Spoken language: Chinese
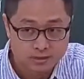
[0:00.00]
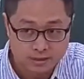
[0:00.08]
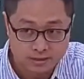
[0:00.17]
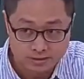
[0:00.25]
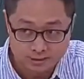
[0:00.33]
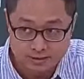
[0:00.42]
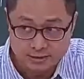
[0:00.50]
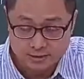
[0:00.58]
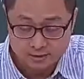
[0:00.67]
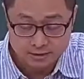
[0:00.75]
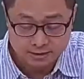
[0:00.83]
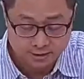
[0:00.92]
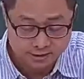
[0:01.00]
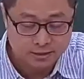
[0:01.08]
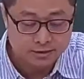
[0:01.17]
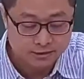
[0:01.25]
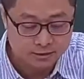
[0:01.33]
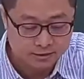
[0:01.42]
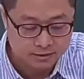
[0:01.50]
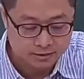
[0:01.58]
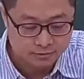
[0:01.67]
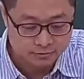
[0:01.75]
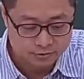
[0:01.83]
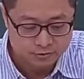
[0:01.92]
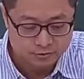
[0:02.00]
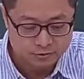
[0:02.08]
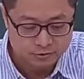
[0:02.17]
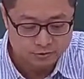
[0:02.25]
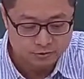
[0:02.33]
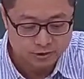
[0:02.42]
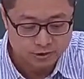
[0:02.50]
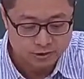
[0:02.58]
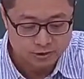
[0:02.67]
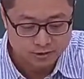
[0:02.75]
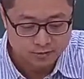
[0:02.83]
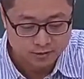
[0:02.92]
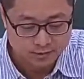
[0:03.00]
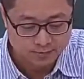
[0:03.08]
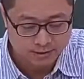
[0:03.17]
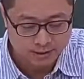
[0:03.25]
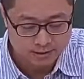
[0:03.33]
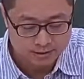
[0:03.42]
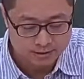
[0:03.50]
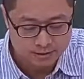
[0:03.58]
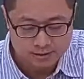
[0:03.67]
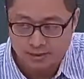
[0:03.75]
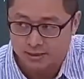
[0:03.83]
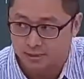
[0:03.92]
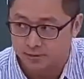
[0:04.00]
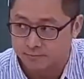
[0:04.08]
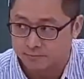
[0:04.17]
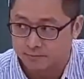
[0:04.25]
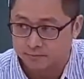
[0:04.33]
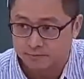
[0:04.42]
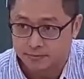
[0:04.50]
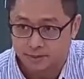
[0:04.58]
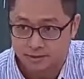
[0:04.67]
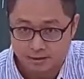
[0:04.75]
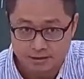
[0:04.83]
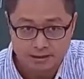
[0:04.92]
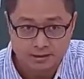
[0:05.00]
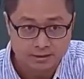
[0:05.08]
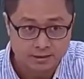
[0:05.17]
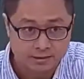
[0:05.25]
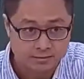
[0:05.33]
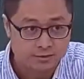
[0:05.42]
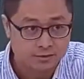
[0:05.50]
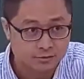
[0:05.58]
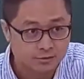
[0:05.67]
两你现在是两三年前的学生，我就会希望你把它记下来，啊，那现在你自